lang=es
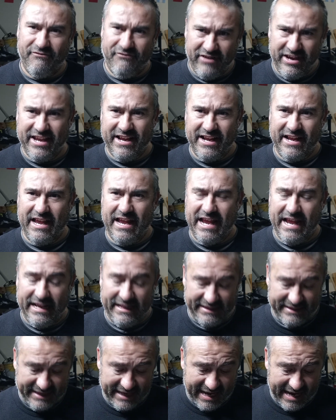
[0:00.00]

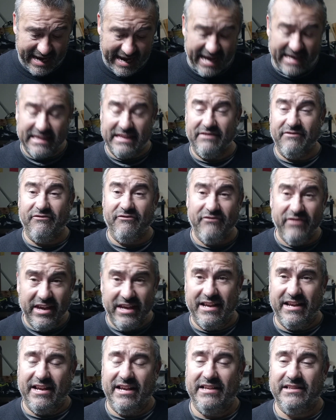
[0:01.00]
eh, te
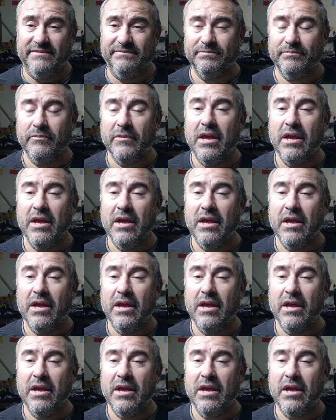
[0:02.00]
edifiques.